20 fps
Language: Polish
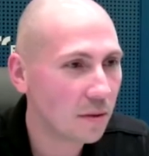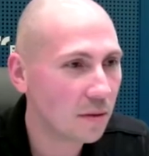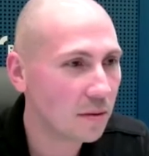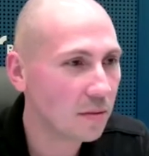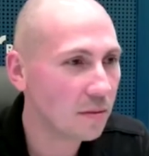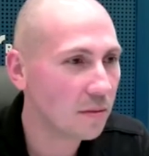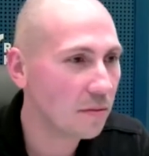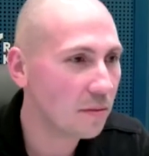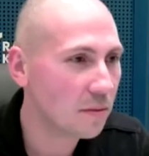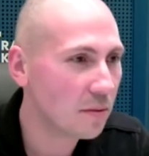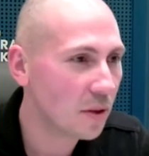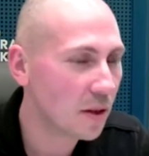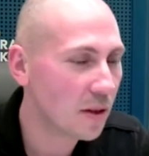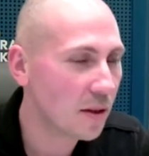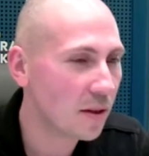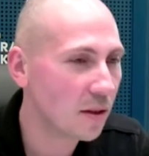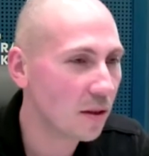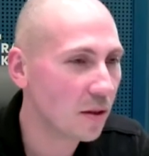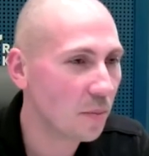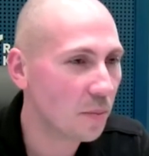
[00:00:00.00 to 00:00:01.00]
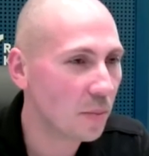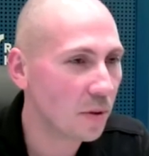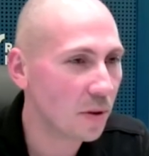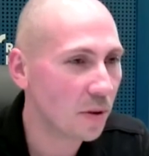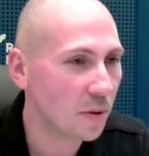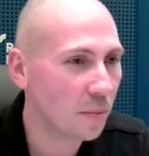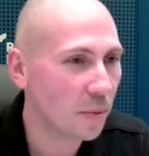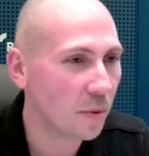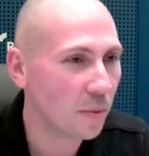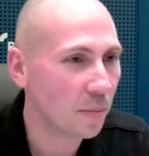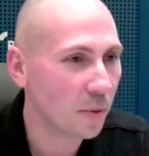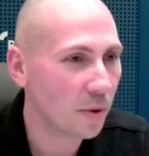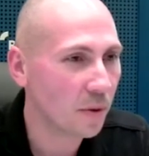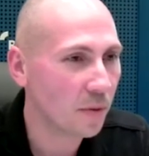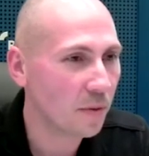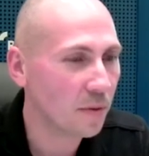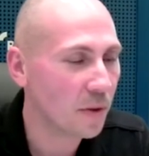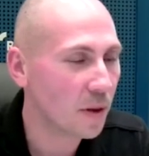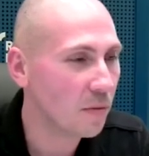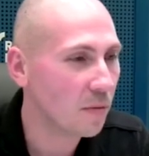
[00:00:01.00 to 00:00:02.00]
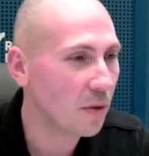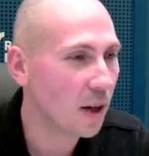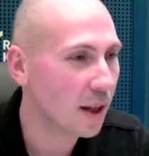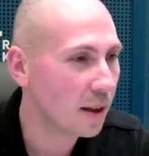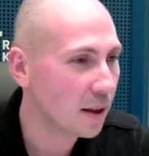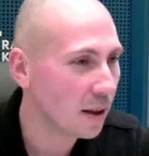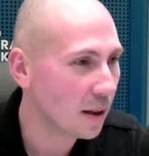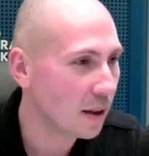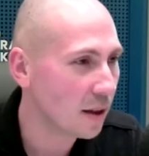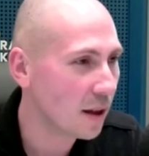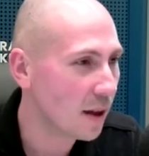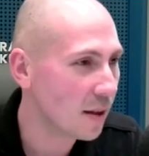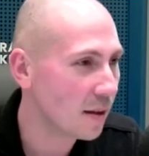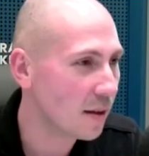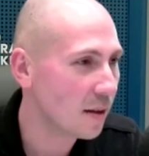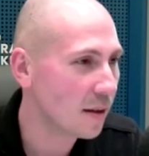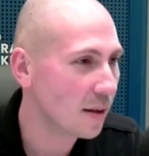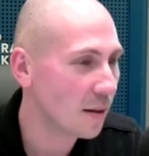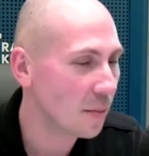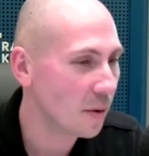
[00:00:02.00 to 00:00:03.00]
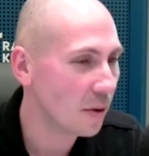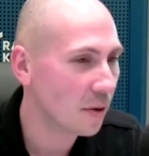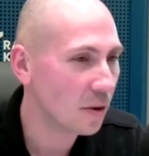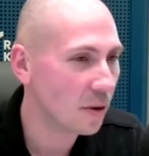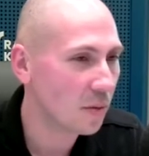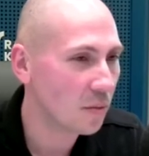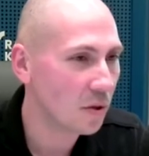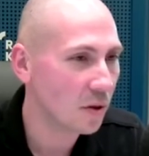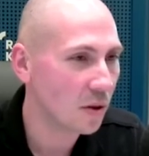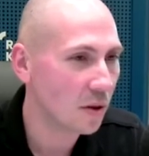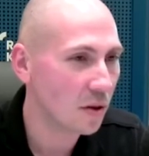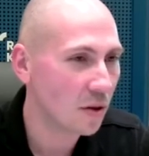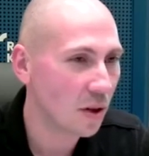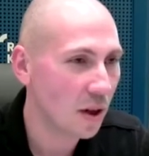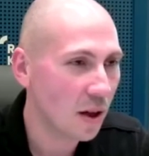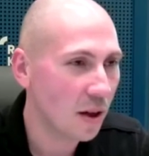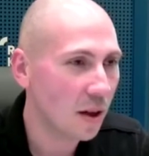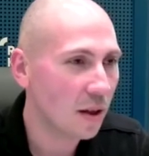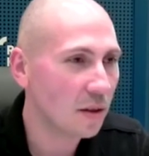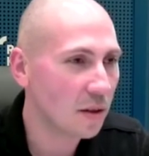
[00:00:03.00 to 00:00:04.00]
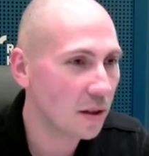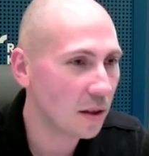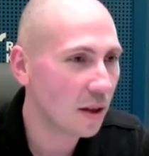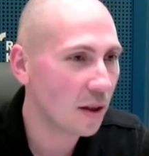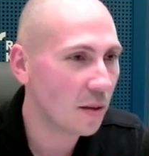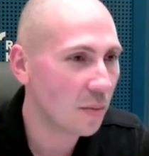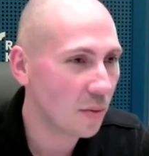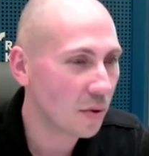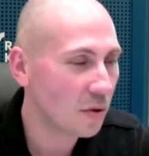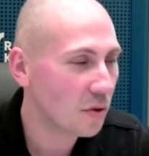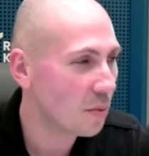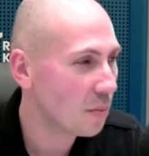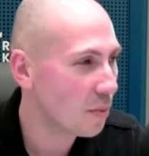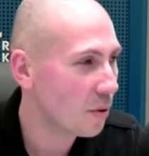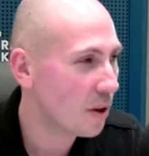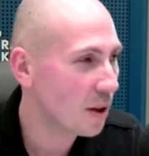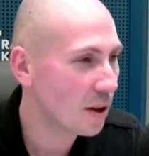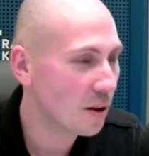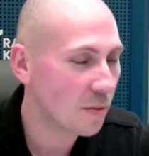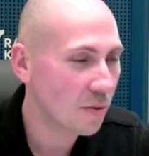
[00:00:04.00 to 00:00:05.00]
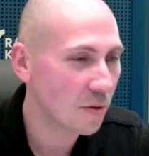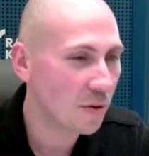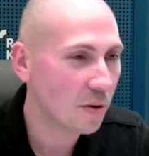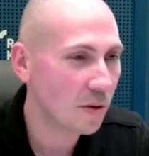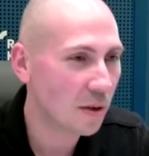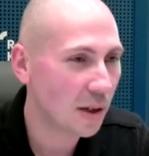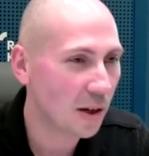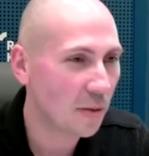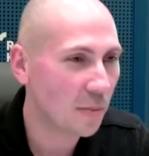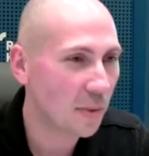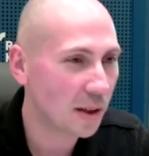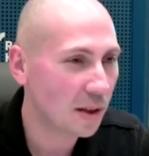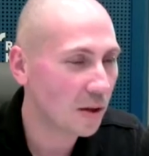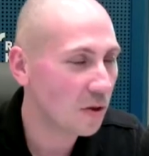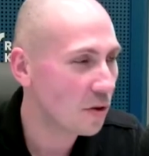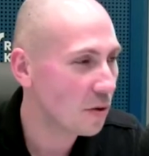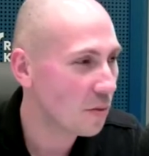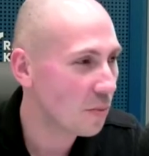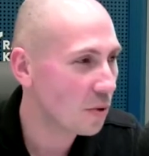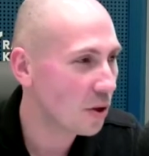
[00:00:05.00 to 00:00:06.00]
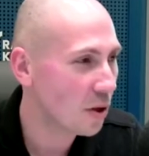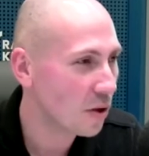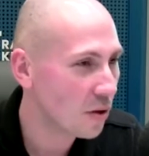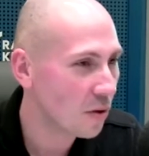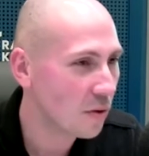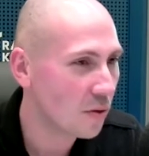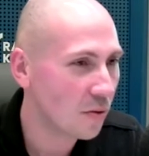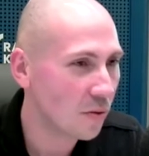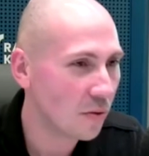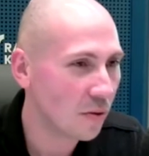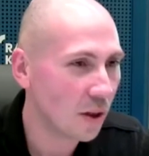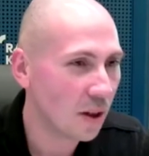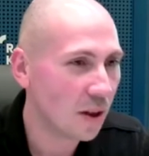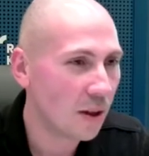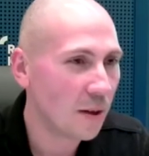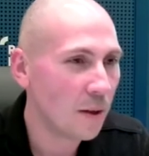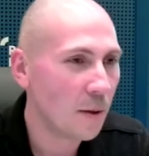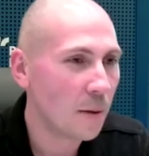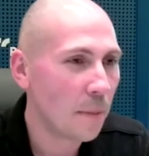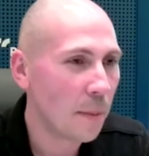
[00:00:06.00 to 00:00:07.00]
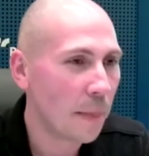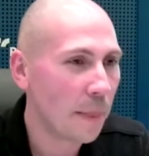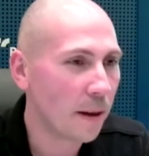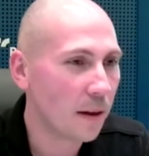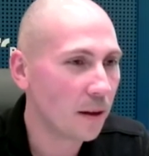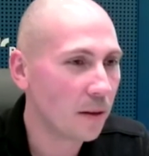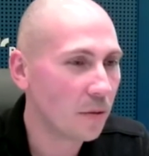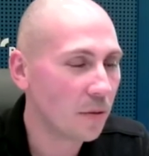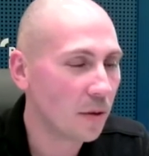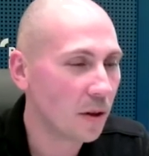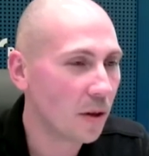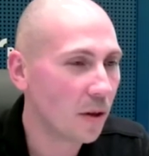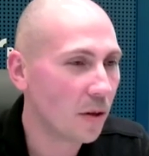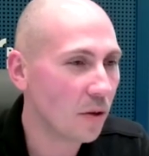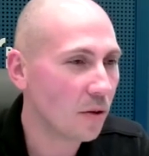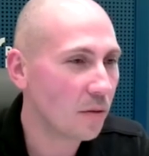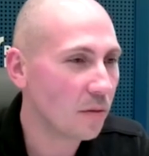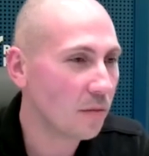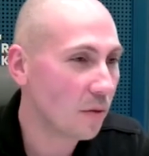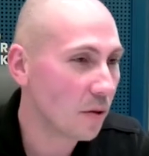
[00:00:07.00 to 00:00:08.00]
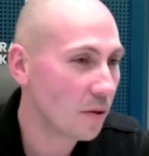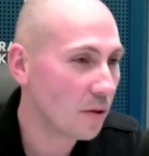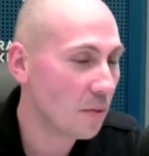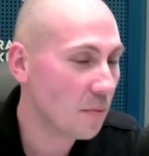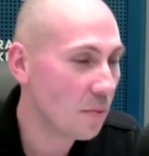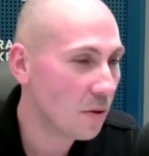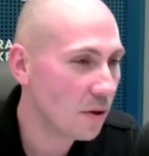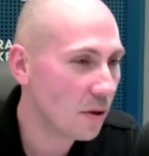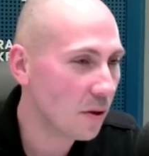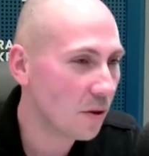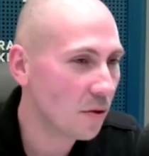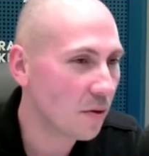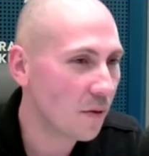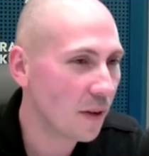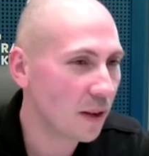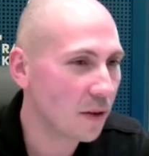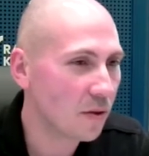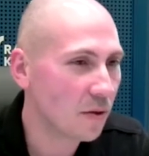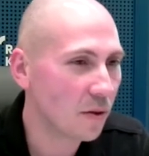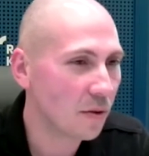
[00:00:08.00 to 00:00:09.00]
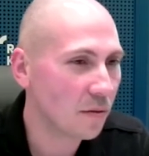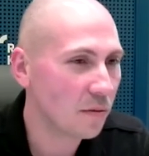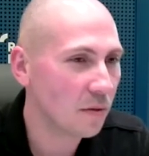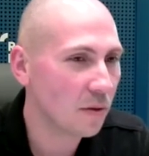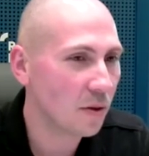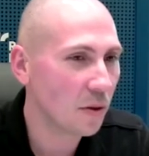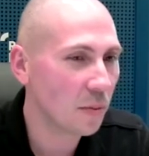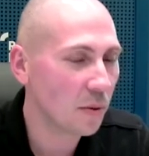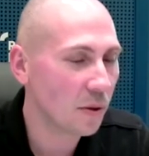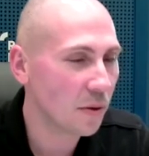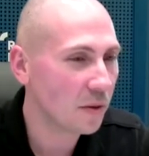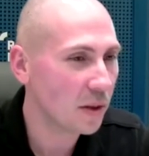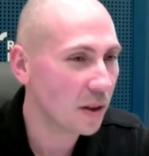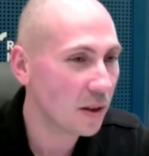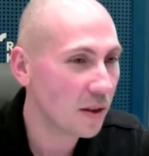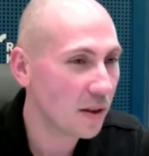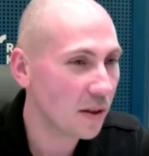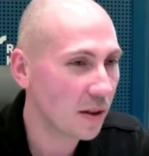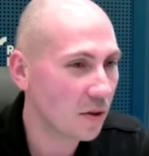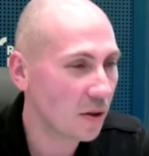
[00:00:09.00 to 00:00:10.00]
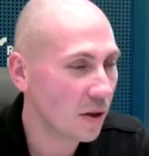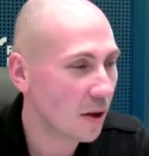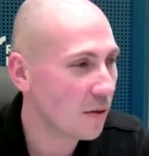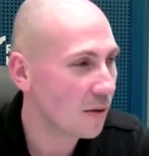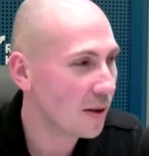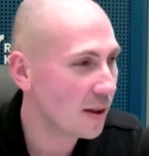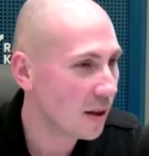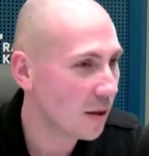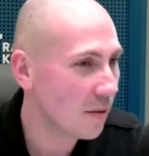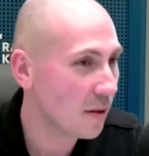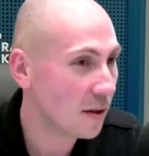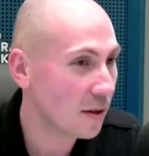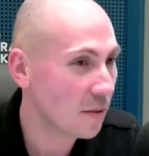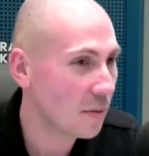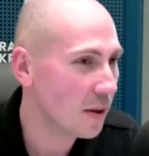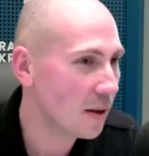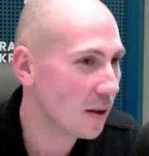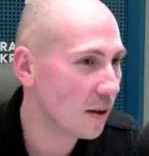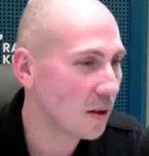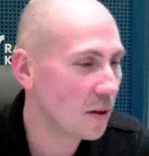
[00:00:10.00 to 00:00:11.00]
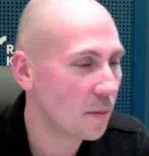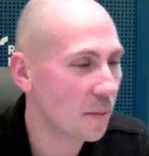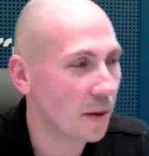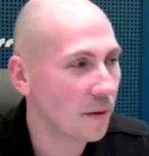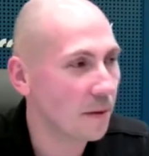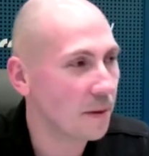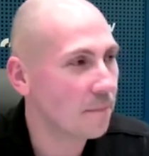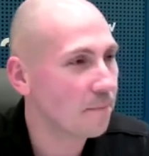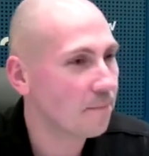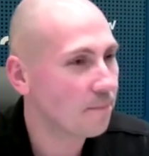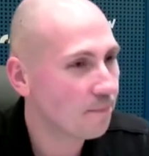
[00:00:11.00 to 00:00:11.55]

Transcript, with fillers: no, często dopiero po, po wielu latach jazdy samochodem, czy też nie daj może po jakimś traumatycznym przeżyciu, e, którego osobiście doświadczą, dopiero mhm. wtedy zaczynają zdawać sobie z tego sprawę. Tylko